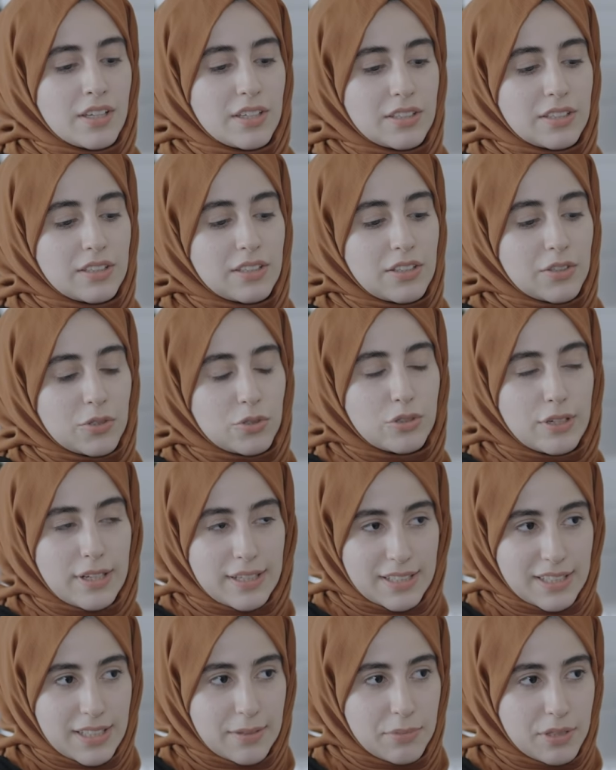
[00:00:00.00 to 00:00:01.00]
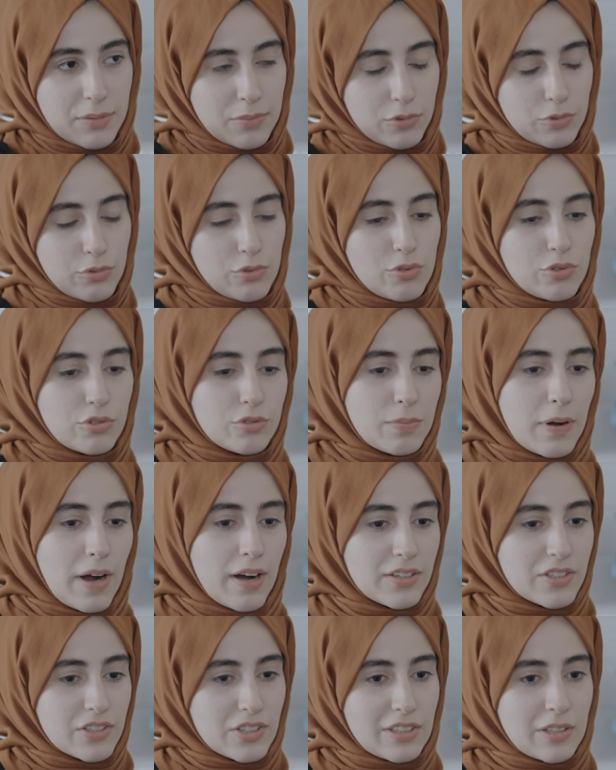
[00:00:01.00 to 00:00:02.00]
e, kürek kemiğimin ucunu
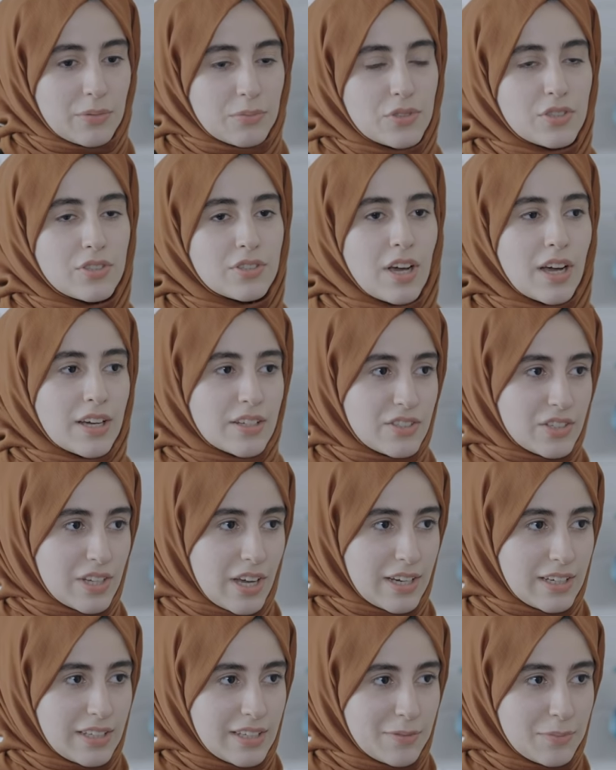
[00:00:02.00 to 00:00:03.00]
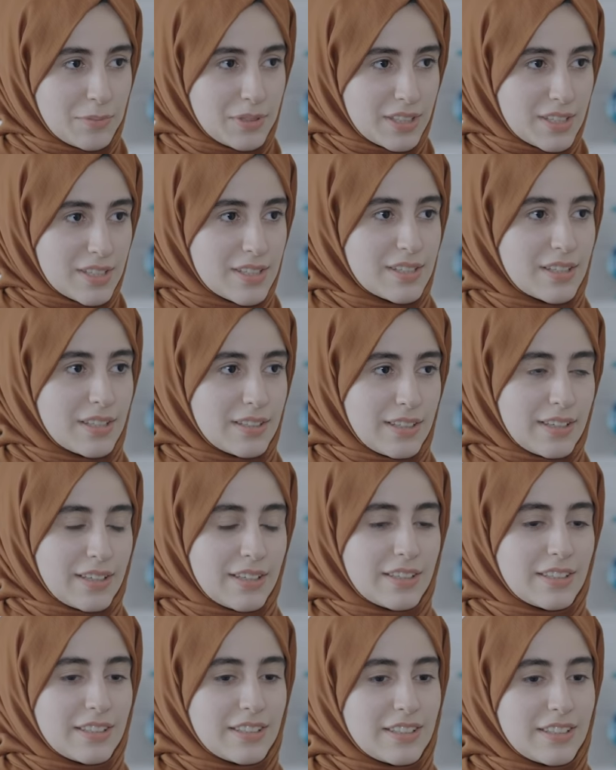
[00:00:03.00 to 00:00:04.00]
parçalamış. Akciğerlerimin ikisine
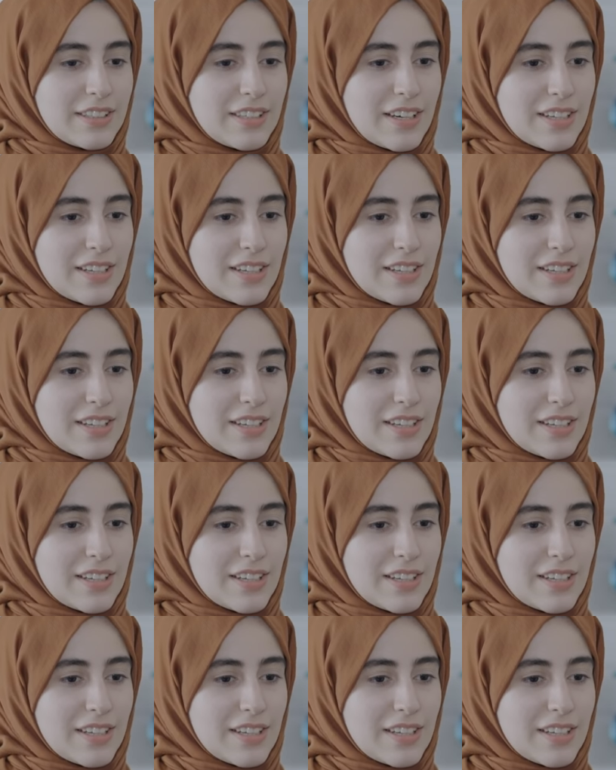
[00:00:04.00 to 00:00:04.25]
de e,